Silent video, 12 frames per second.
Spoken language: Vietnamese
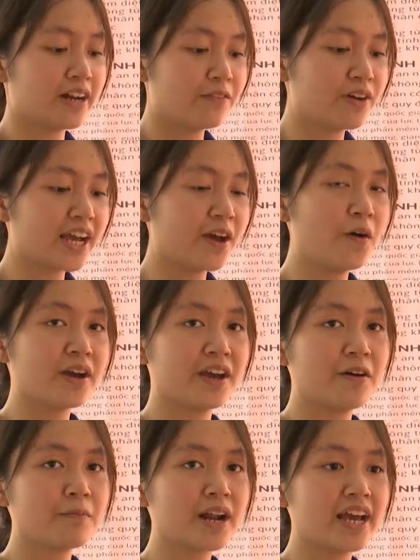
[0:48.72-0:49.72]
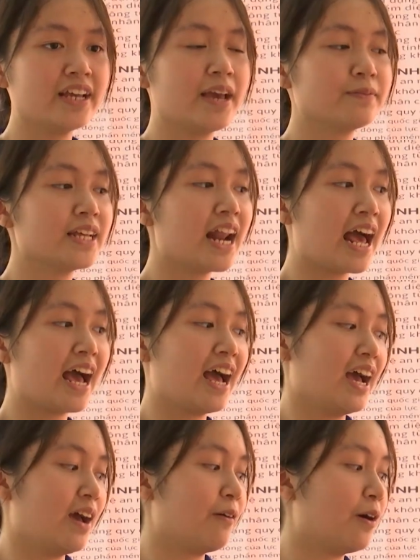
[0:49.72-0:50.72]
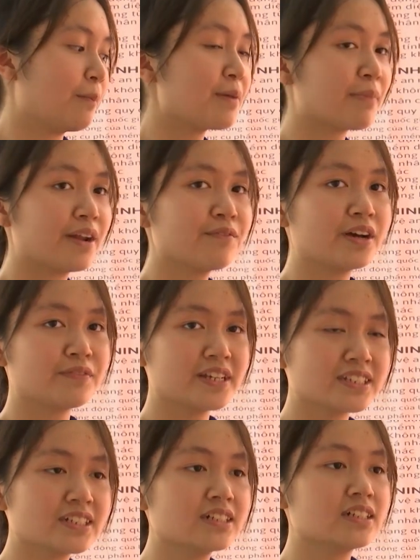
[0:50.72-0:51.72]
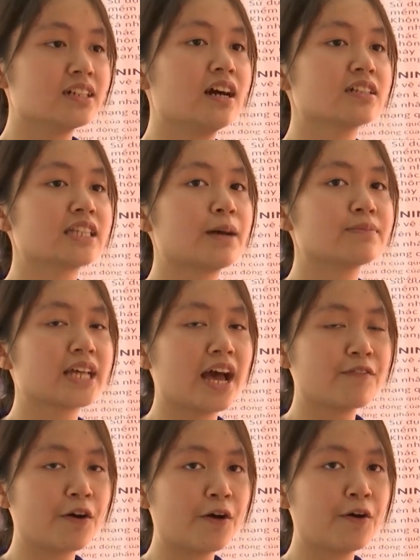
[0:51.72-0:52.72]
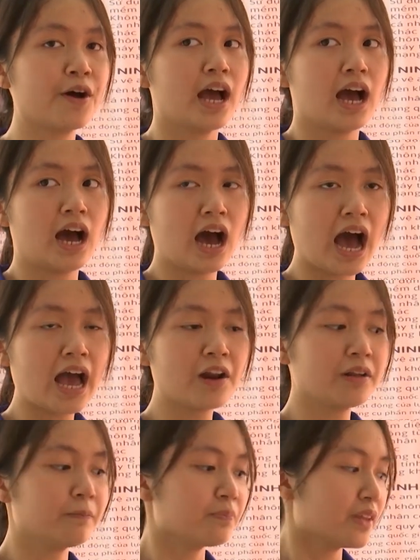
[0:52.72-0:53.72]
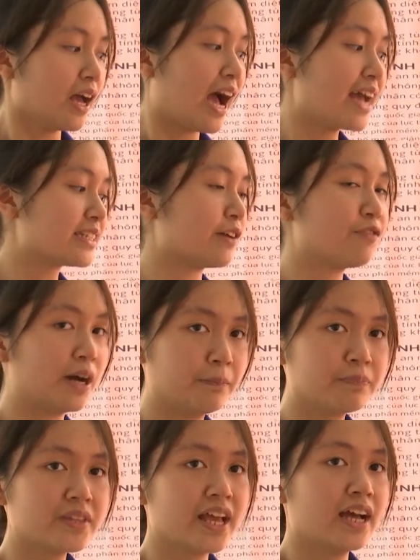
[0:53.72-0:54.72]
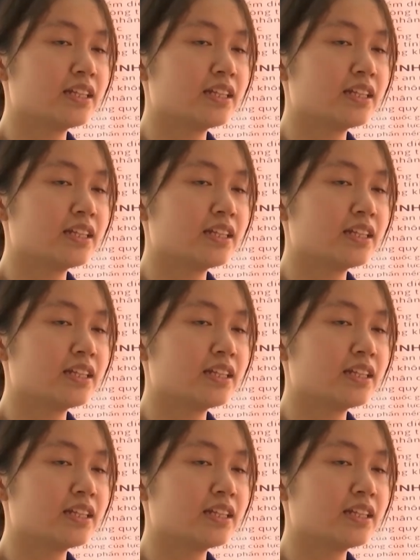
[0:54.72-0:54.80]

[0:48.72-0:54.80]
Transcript: Đến với ngày hội ngày hôm nay, em rất là may mắn và vinh dự được tham gia vào hai sản phẩm.